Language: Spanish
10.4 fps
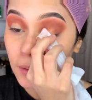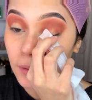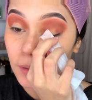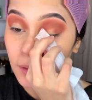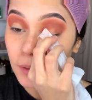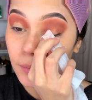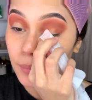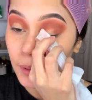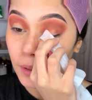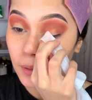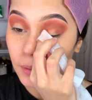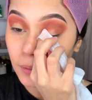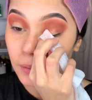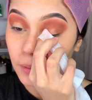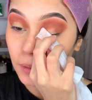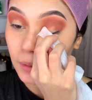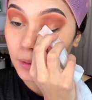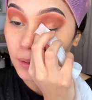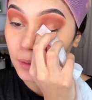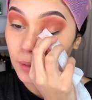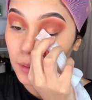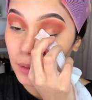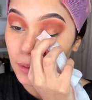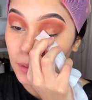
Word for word: limpiando aquí esta